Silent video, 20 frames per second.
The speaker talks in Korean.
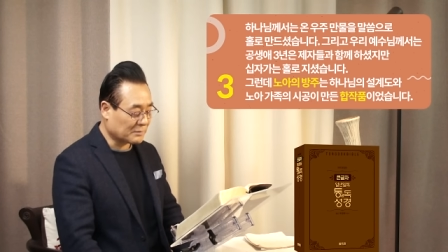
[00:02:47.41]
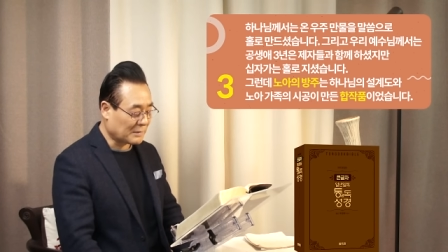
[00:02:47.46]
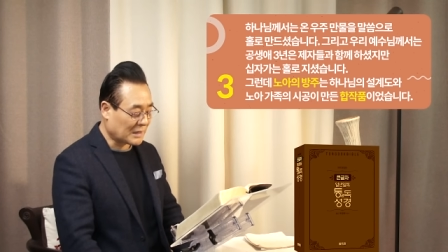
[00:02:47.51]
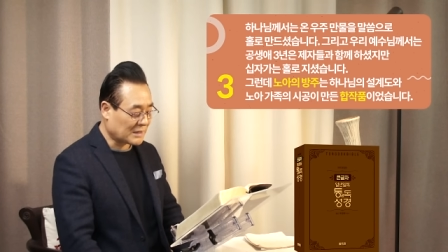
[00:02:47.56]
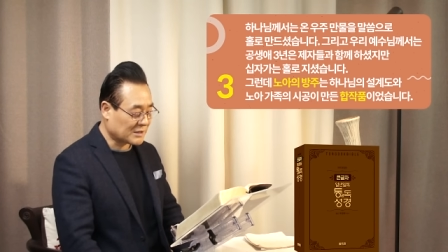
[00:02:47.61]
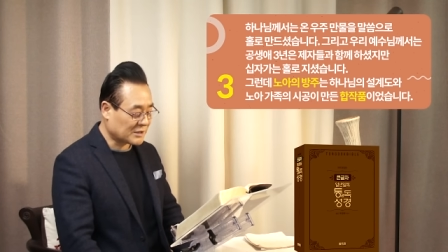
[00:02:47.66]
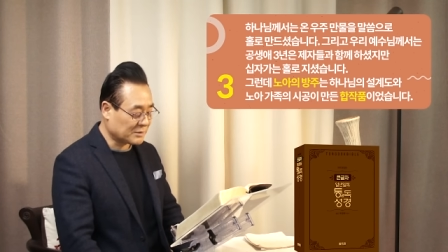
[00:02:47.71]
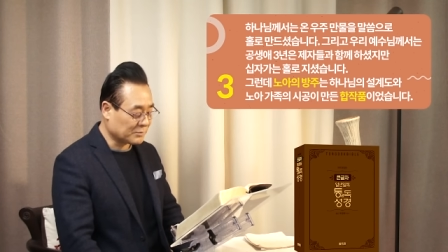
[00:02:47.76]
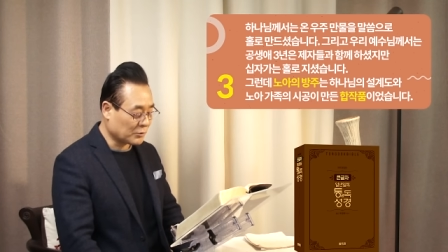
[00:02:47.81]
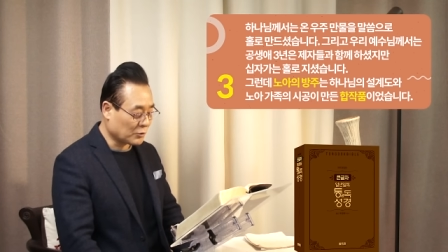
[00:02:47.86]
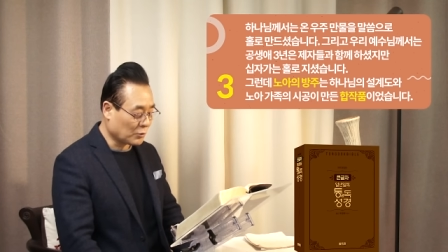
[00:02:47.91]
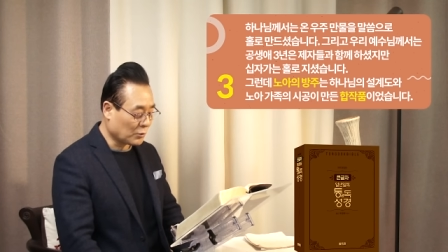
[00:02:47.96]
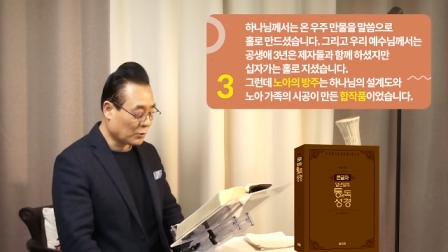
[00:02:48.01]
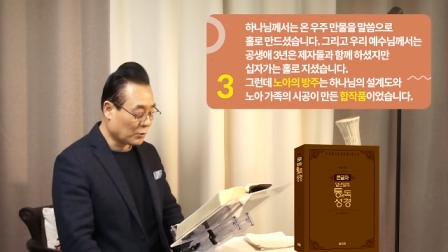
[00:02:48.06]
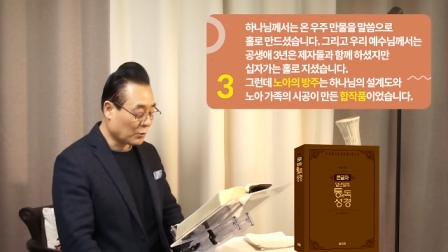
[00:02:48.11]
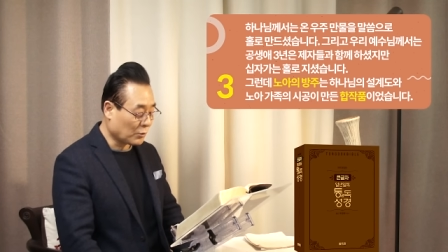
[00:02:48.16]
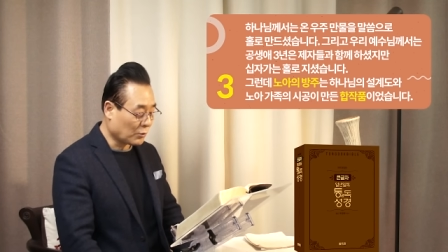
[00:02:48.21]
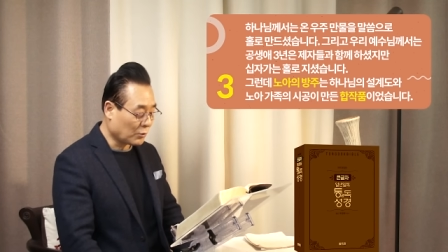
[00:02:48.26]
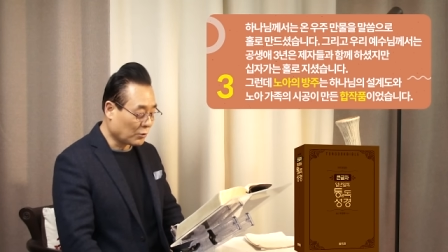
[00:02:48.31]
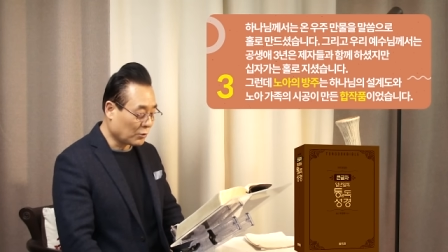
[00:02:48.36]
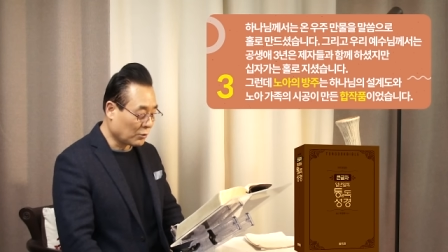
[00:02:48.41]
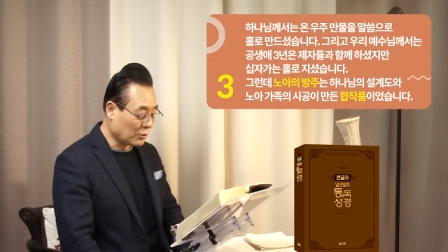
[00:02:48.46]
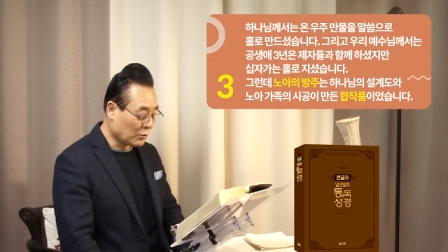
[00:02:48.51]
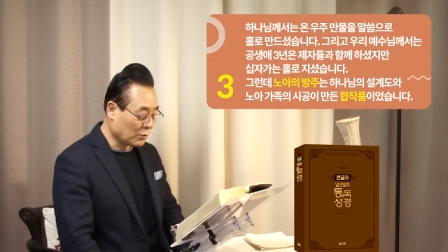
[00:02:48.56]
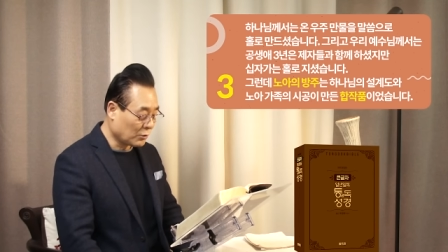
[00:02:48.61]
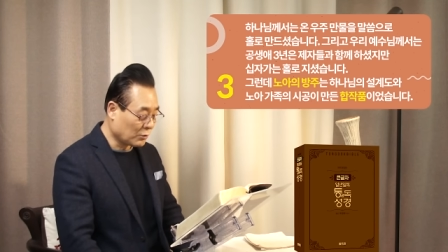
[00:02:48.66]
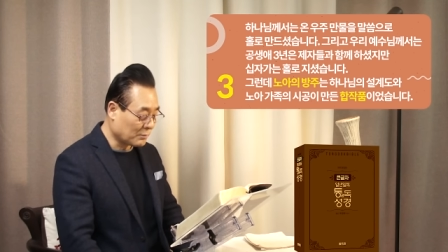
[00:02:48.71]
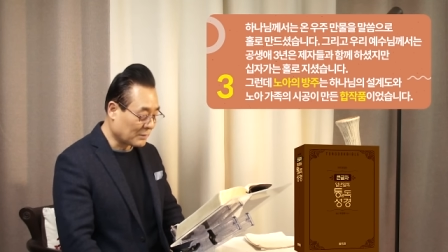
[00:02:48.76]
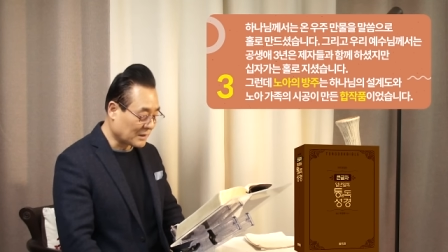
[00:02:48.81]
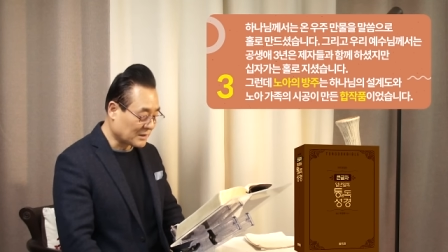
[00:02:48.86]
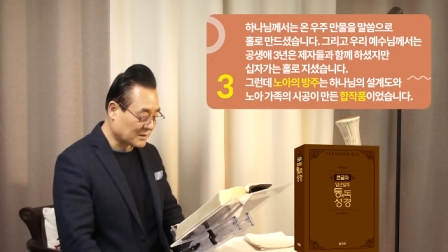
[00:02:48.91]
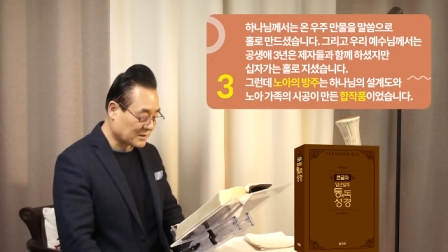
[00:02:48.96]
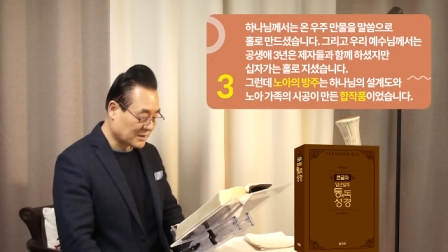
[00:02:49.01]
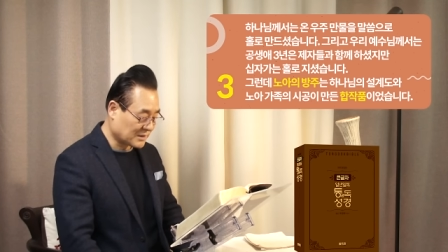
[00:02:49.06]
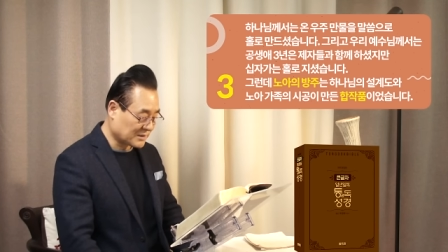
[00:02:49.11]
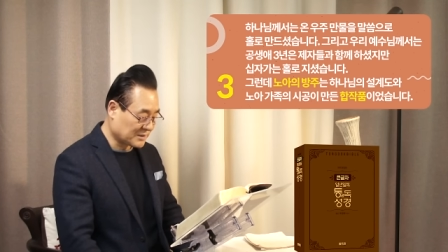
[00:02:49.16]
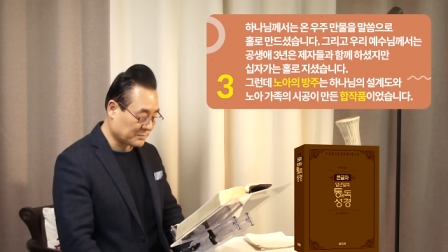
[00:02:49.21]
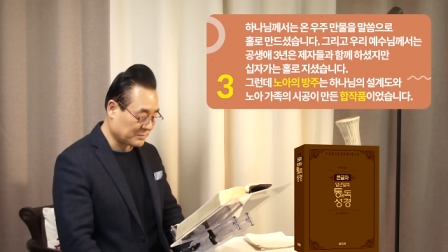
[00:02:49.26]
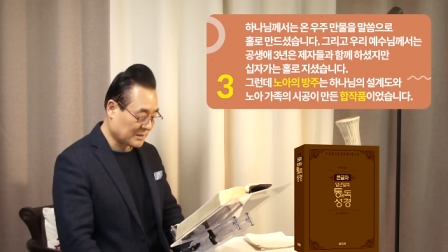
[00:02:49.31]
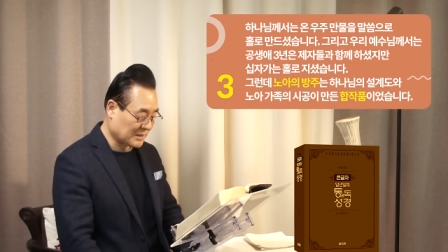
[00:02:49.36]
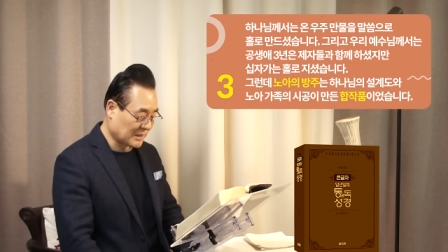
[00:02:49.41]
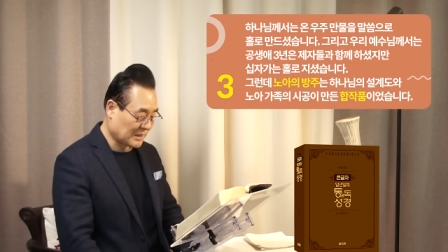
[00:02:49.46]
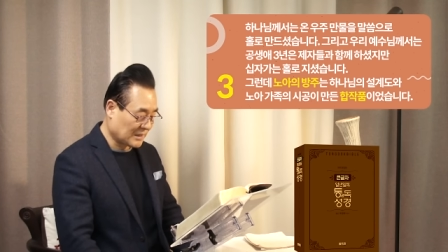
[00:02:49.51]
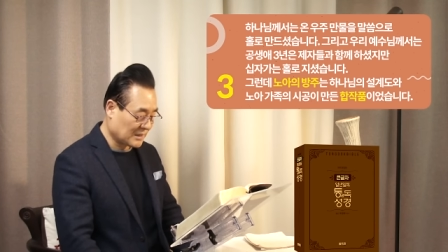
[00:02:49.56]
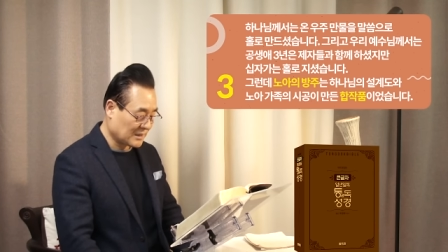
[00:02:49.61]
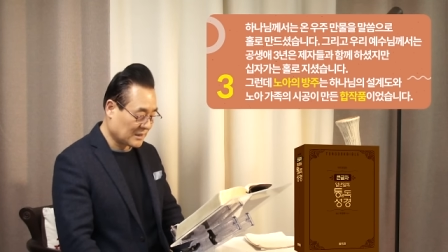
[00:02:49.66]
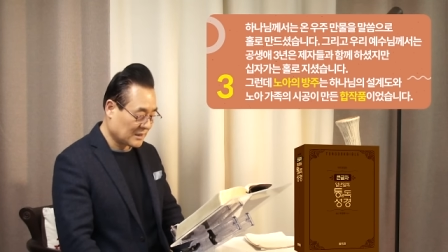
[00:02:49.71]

말씀으로 홀로 만드셨습니다.